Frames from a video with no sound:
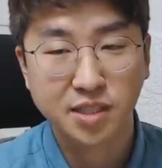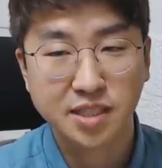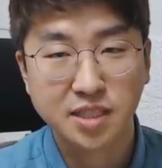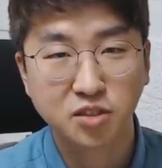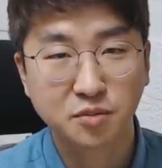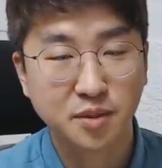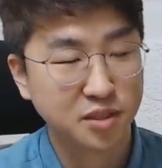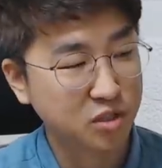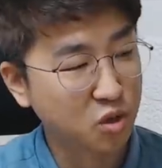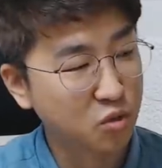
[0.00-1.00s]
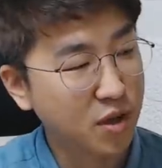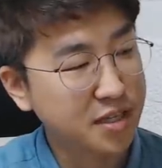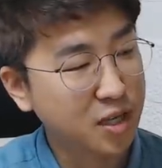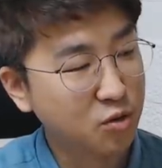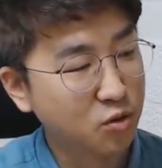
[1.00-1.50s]
월이 시를 넣으면은
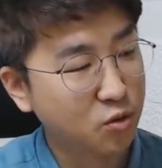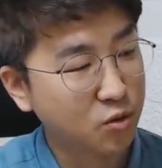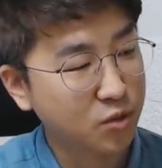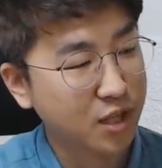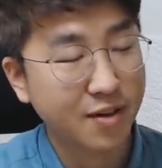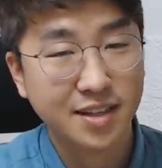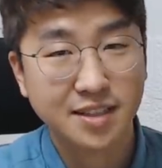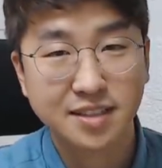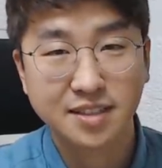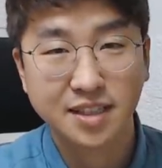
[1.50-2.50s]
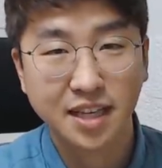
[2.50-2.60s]
정관이라고 나와 있는